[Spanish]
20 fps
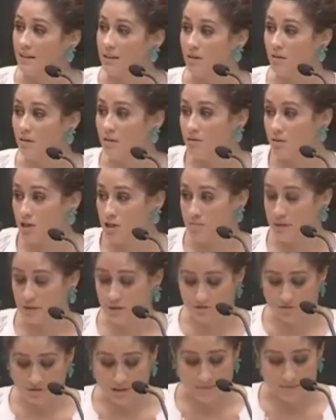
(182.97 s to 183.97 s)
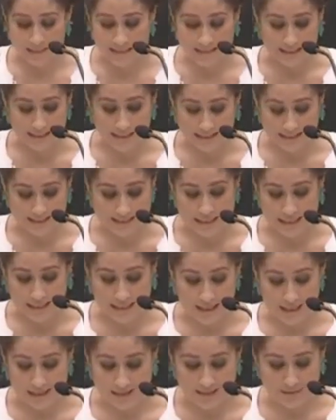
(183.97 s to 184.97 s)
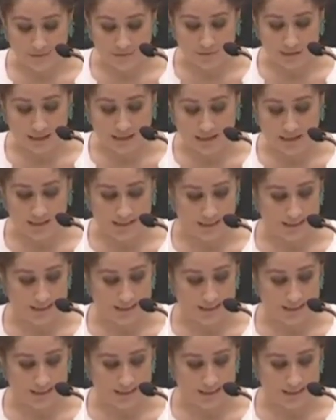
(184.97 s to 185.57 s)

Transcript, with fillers: Y luego un aspecto fundamental, que es la agencia tributaria,